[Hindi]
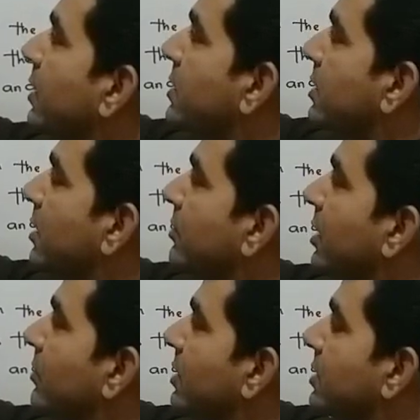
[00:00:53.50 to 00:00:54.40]
इस तरह भी
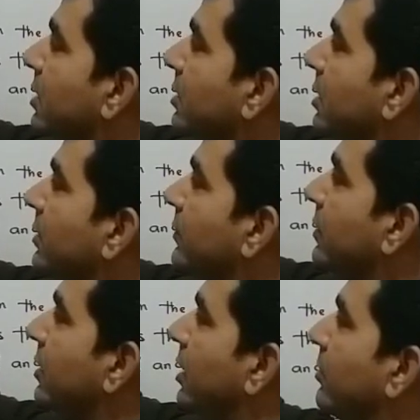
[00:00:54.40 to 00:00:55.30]
हम लिख सकते हैं
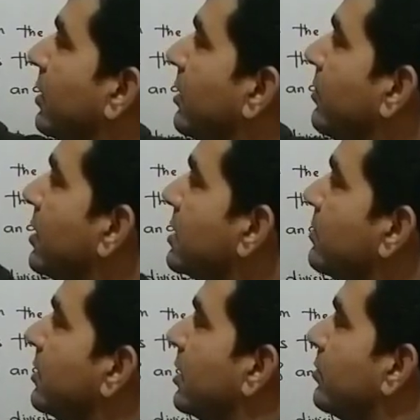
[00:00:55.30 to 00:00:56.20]
पी ऑफ ए प्लस
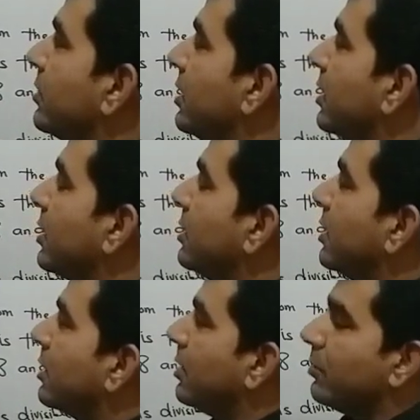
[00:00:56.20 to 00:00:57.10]
पी ऑफ बी लेकिन
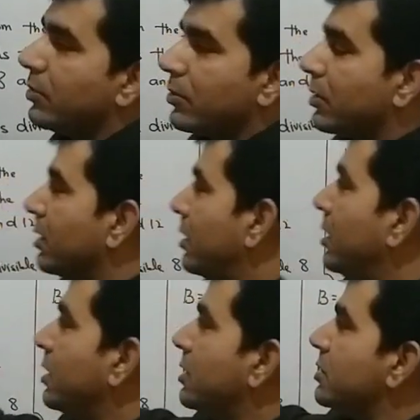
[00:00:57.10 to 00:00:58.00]
ये कब होगा
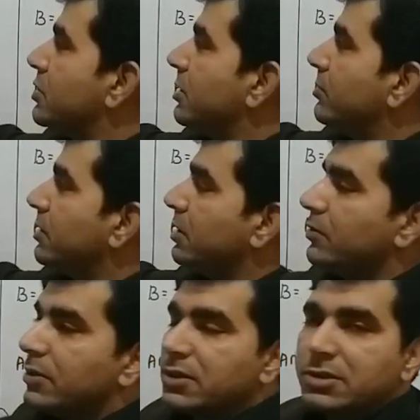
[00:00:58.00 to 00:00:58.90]
जब
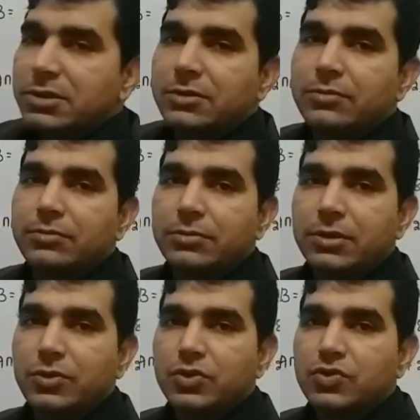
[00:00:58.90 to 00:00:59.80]
इवेंट्स
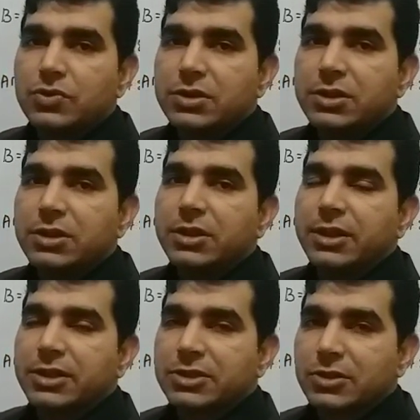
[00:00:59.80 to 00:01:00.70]
म्यूचुअली
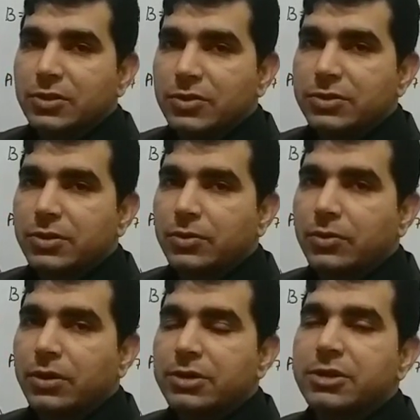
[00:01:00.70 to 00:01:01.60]
एक्सक्लूसिव
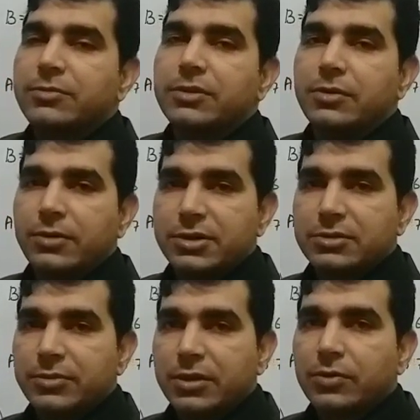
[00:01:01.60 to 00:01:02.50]
होगा जब
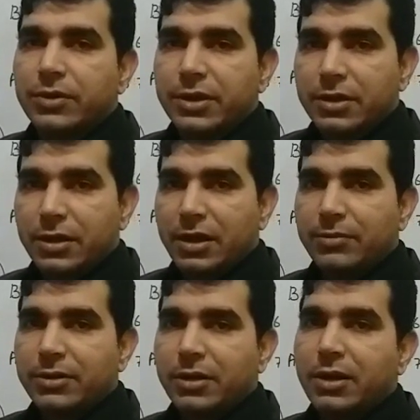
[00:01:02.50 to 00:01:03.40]
इवेंट्स में कोई
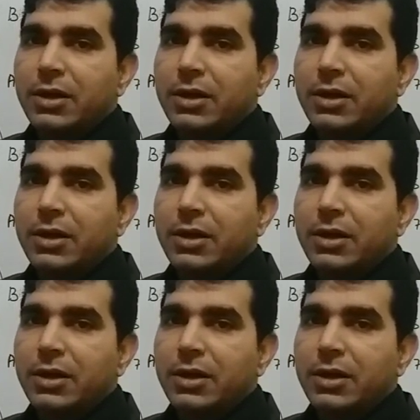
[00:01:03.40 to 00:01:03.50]
कामन